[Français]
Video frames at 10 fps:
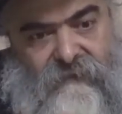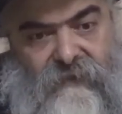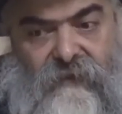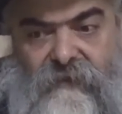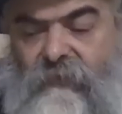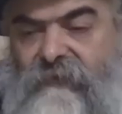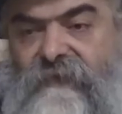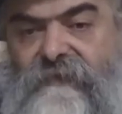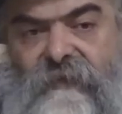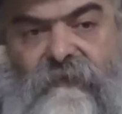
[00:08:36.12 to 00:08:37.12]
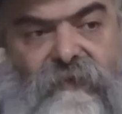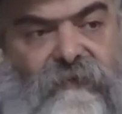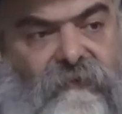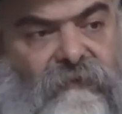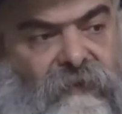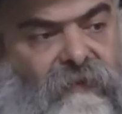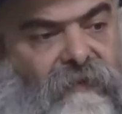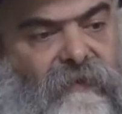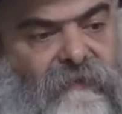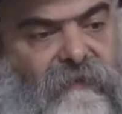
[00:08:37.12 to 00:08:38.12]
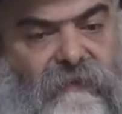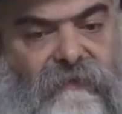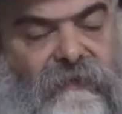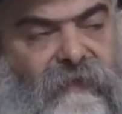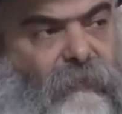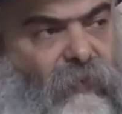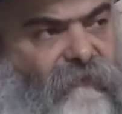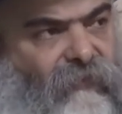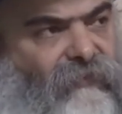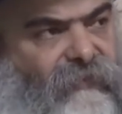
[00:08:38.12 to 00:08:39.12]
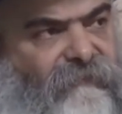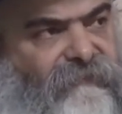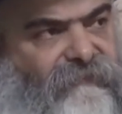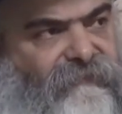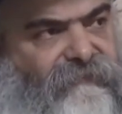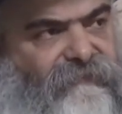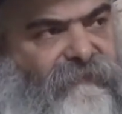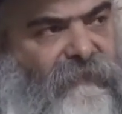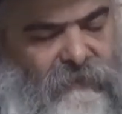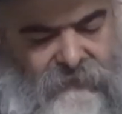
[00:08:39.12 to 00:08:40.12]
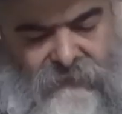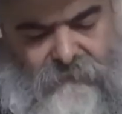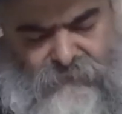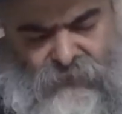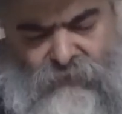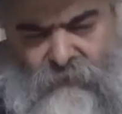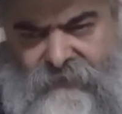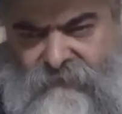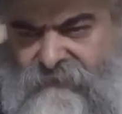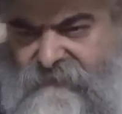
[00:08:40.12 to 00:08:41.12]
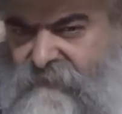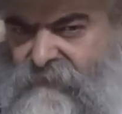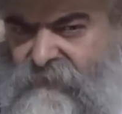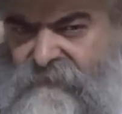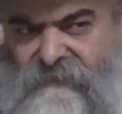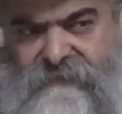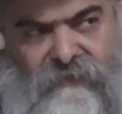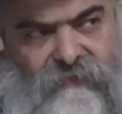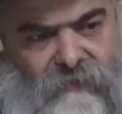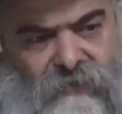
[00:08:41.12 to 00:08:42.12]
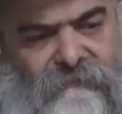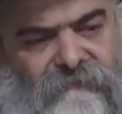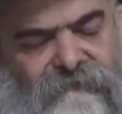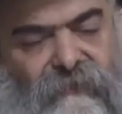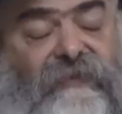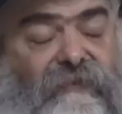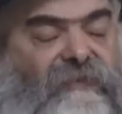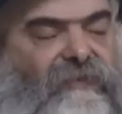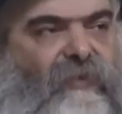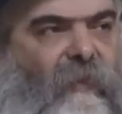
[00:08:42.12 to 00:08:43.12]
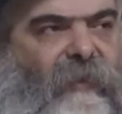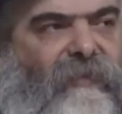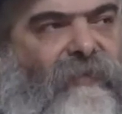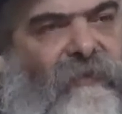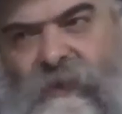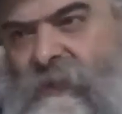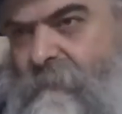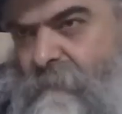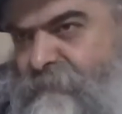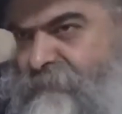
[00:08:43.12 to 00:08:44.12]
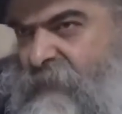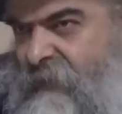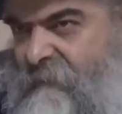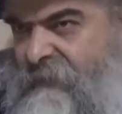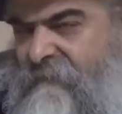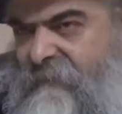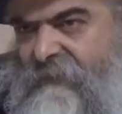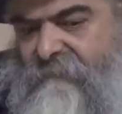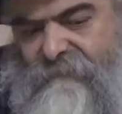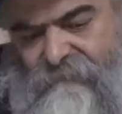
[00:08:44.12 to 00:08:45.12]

Il a une importance même euh, très profonde. Donc au moyen de ces deux enseignements, de ces deux histoires, pardon, le rabbi va